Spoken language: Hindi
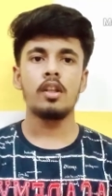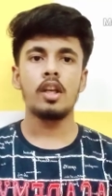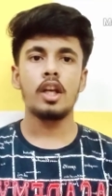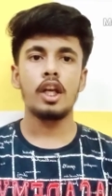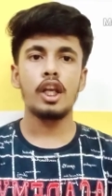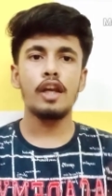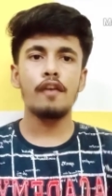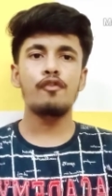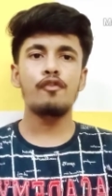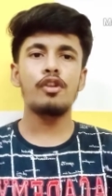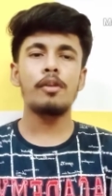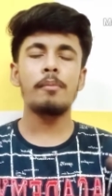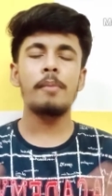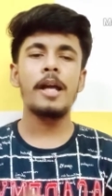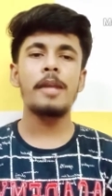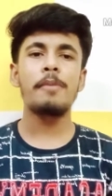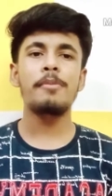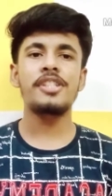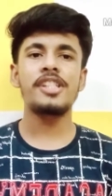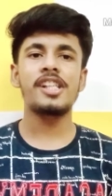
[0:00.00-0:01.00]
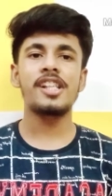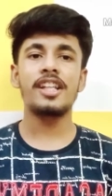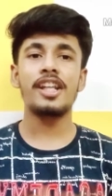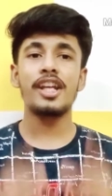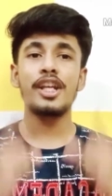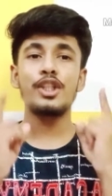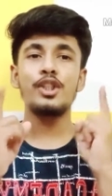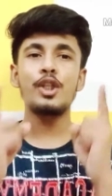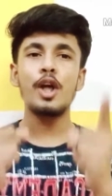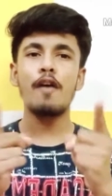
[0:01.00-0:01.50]
हेलो एवरीवन माय नेम इज
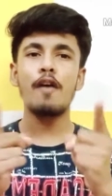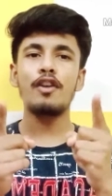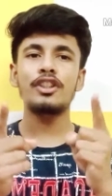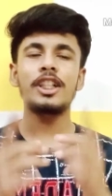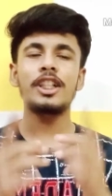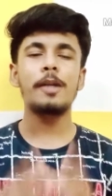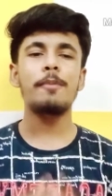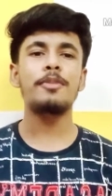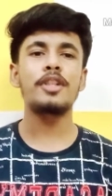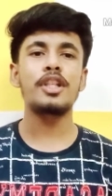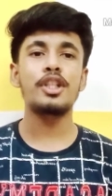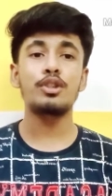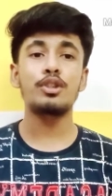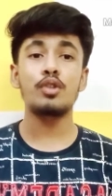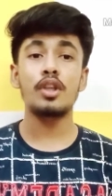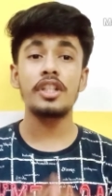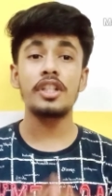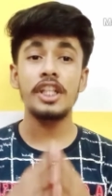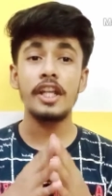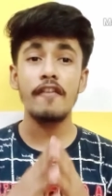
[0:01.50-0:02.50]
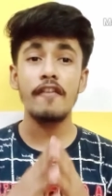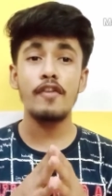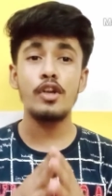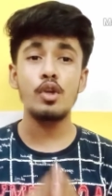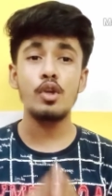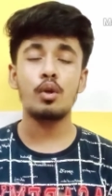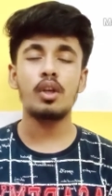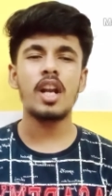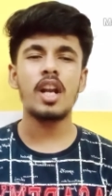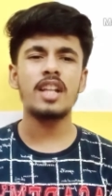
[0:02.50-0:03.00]
सेलखरेन यू आर वाचिंग टिप्स एंड सर ये
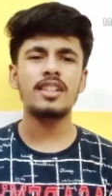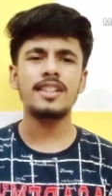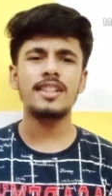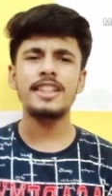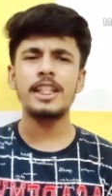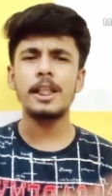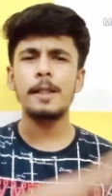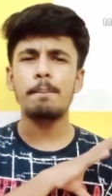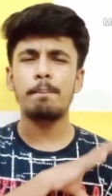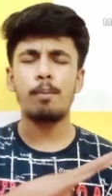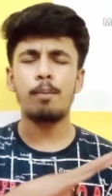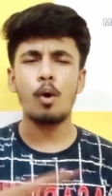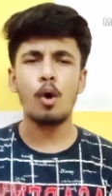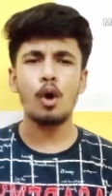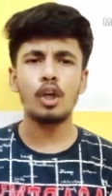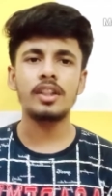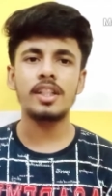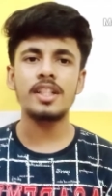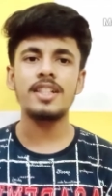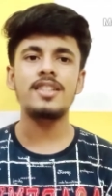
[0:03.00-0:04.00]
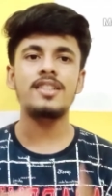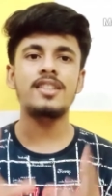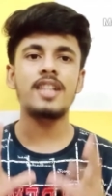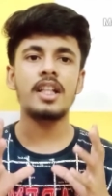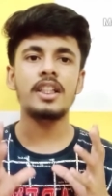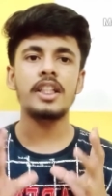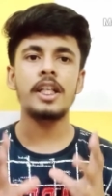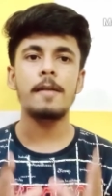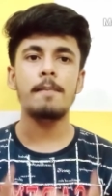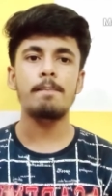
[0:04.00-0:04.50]
वीडियो क्लास टेन के लिए बहुत ही
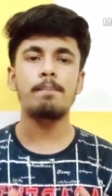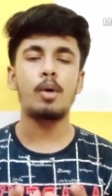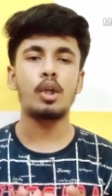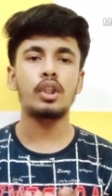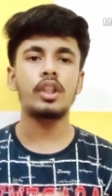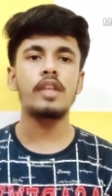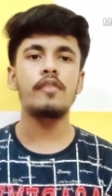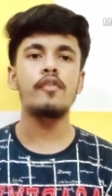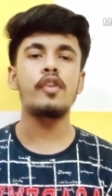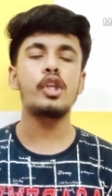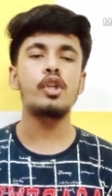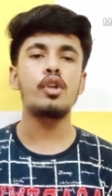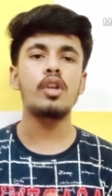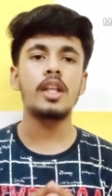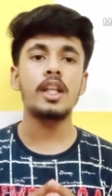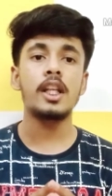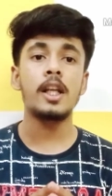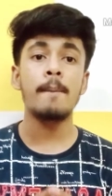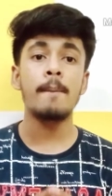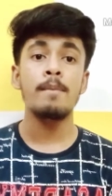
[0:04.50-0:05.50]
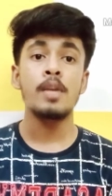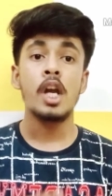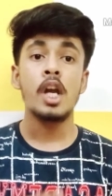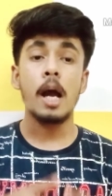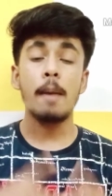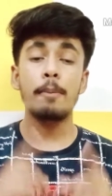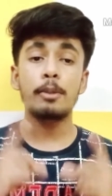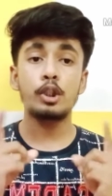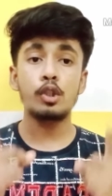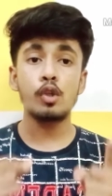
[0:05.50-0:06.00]
ज्यादा इंपॉर्टेंट वीडियो है ठीक है ना
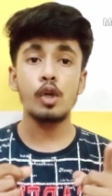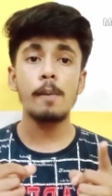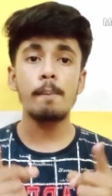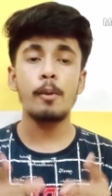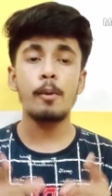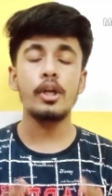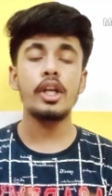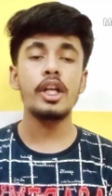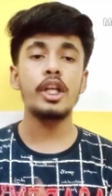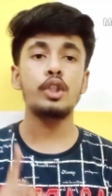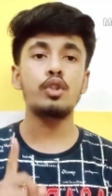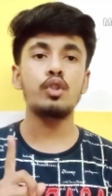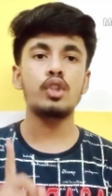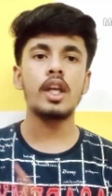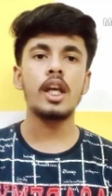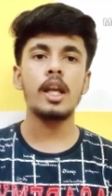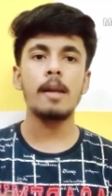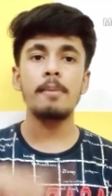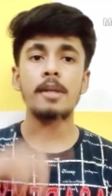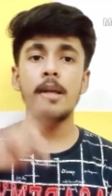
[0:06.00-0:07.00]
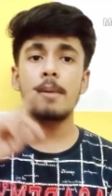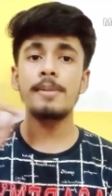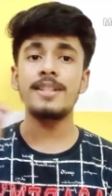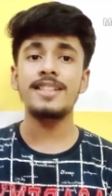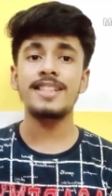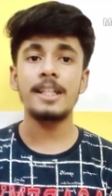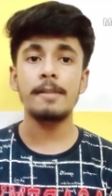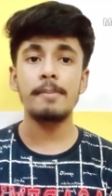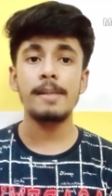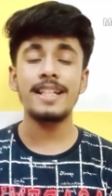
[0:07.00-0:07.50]
अब क्यों इंपॉर्टेंट है क्योंकि यार अभी अभी
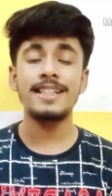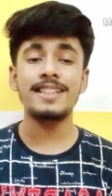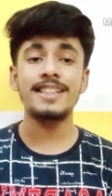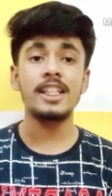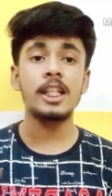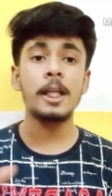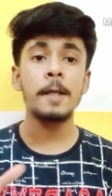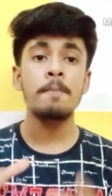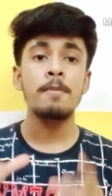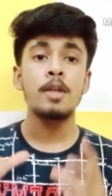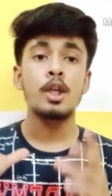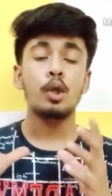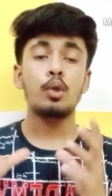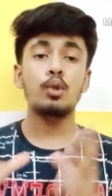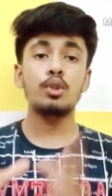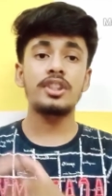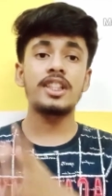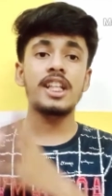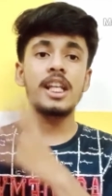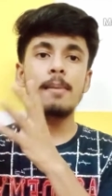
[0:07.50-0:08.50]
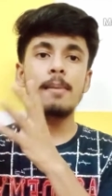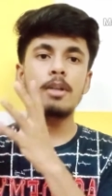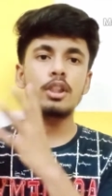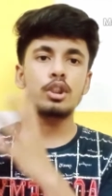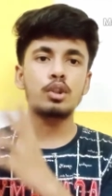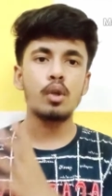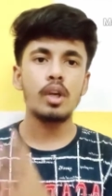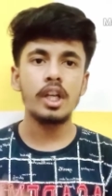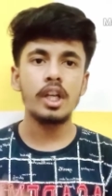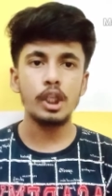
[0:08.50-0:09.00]
सीबीएसई e ने कुछ सिलेबस
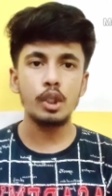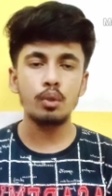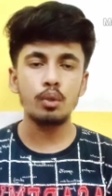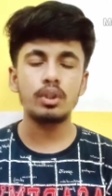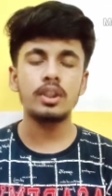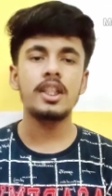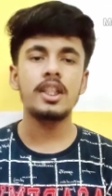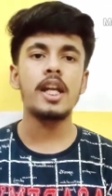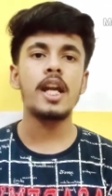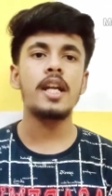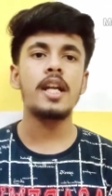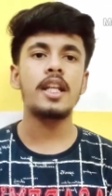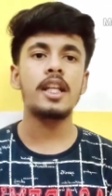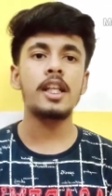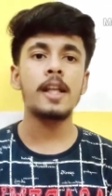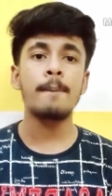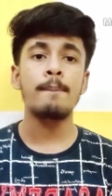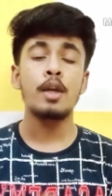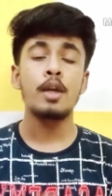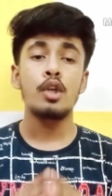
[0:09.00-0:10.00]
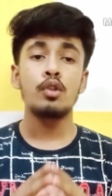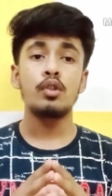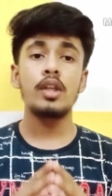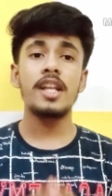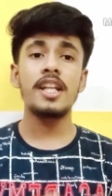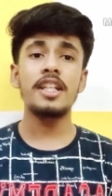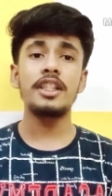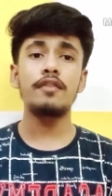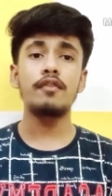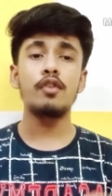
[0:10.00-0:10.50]
को रिड्यूस किया है ठीक है ना तो यार
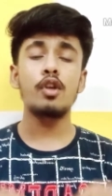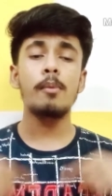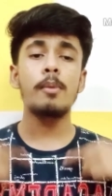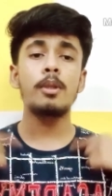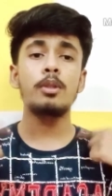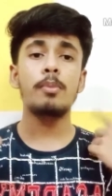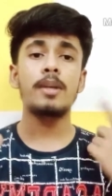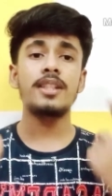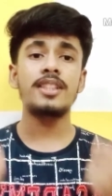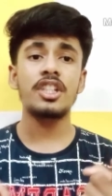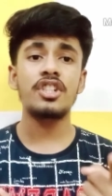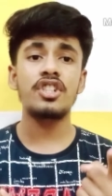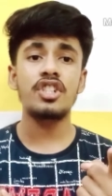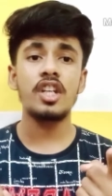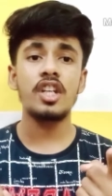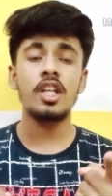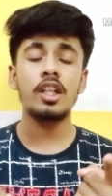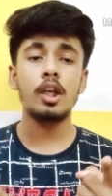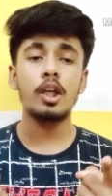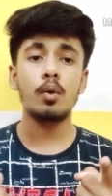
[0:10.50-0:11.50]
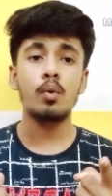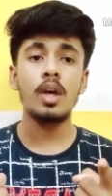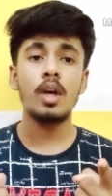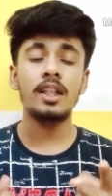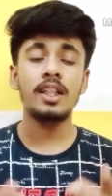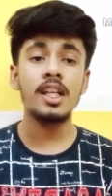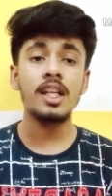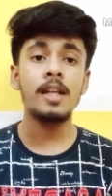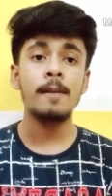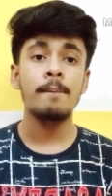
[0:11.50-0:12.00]
इस वीडियो में तुम्हारे साथ शेयर करूंगा
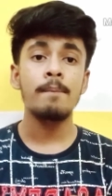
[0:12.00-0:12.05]
कि